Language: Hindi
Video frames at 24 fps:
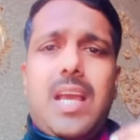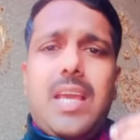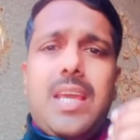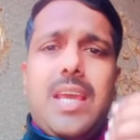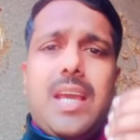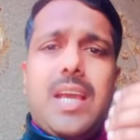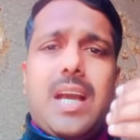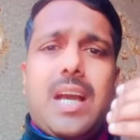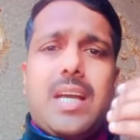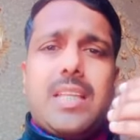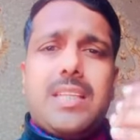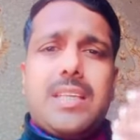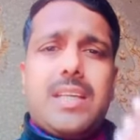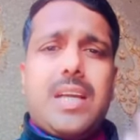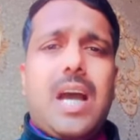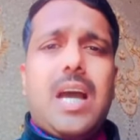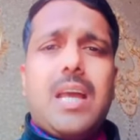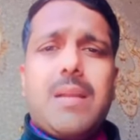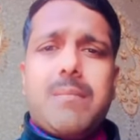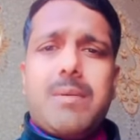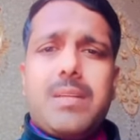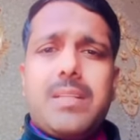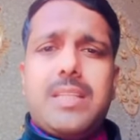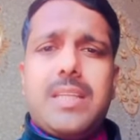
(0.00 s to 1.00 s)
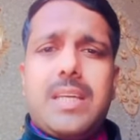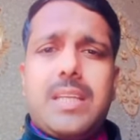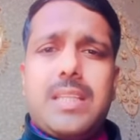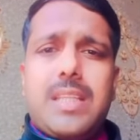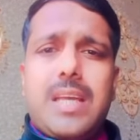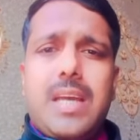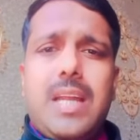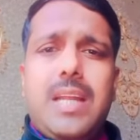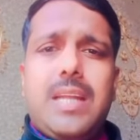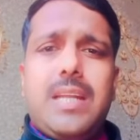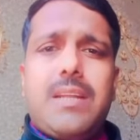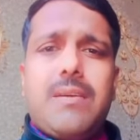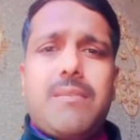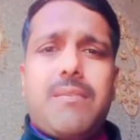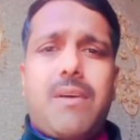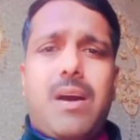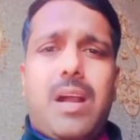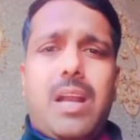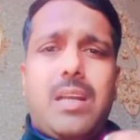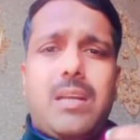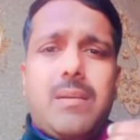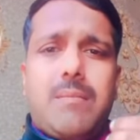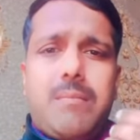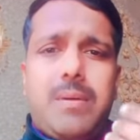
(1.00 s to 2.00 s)
एक अधिकार बन जाता है
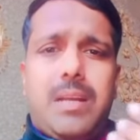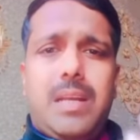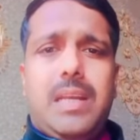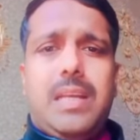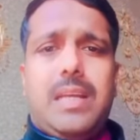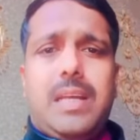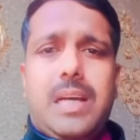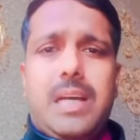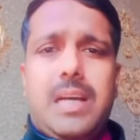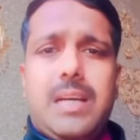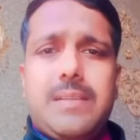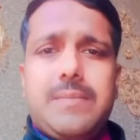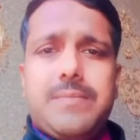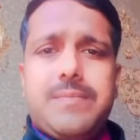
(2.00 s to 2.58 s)
डिफ़ॉल्ट बिल का